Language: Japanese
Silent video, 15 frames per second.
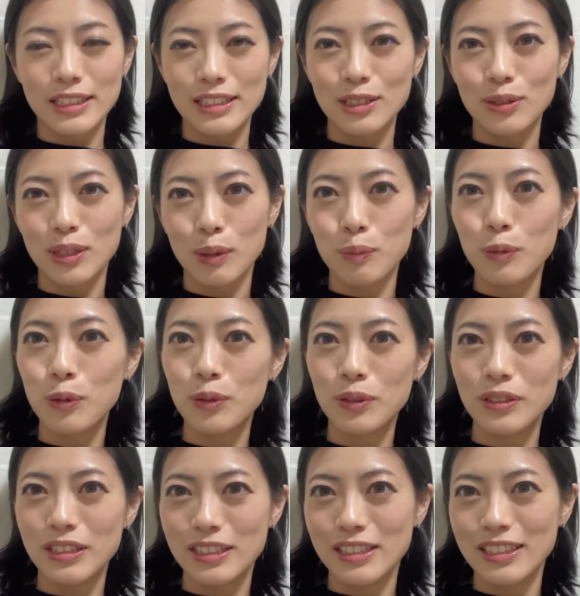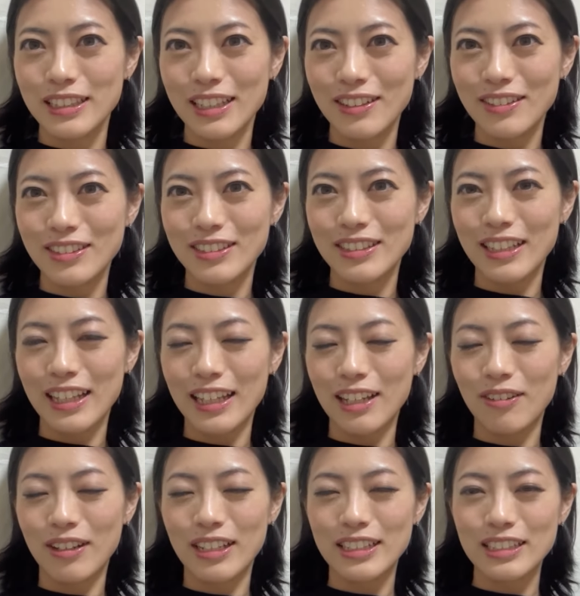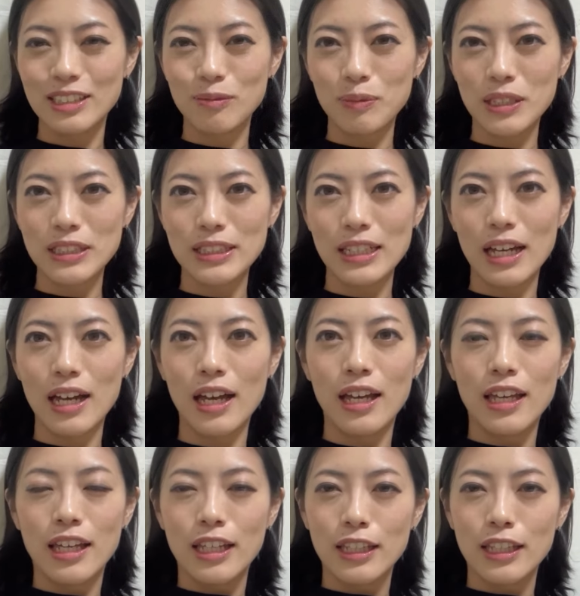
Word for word: というかものについてお話ししました。